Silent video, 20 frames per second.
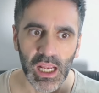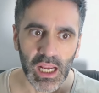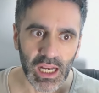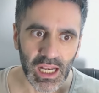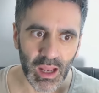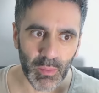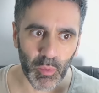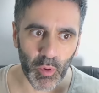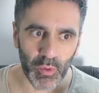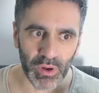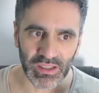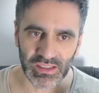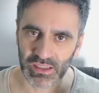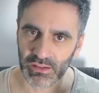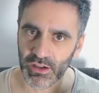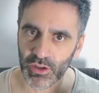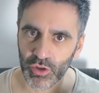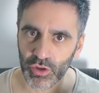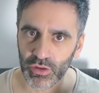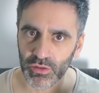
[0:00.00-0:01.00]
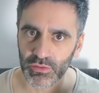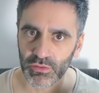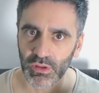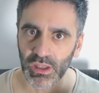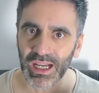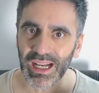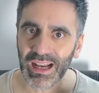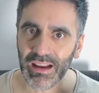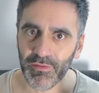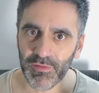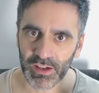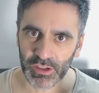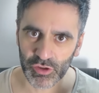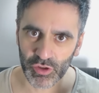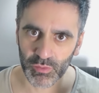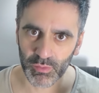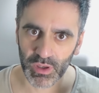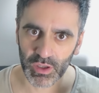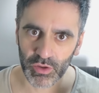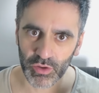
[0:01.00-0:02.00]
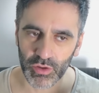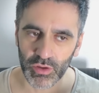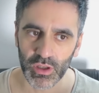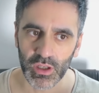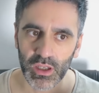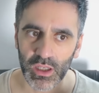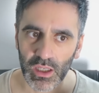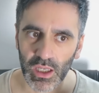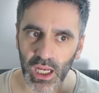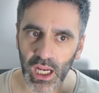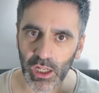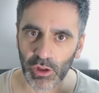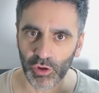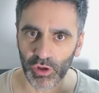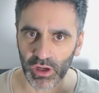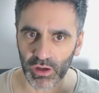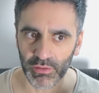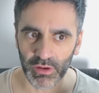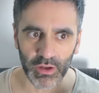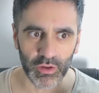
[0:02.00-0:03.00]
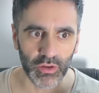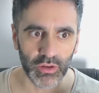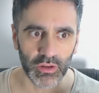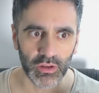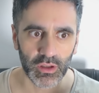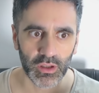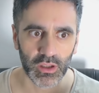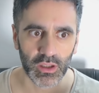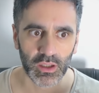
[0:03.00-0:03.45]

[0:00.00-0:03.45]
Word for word: La pobreza bajó, la inflación bajó, el dólar bajó,